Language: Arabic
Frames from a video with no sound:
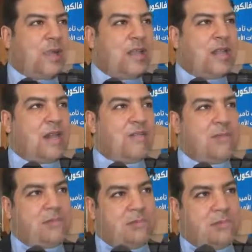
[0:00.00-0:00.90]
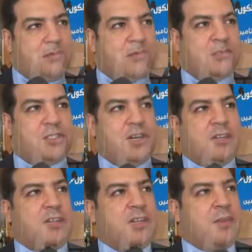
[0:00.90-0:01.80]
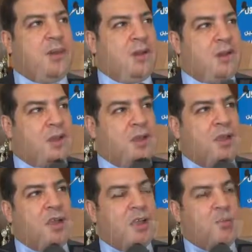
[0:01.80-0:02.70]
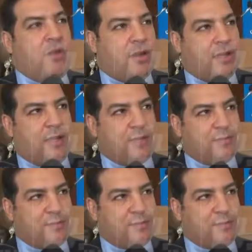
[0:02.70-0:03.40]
معين كده فمش هنقدر نعمل المقارنه يعني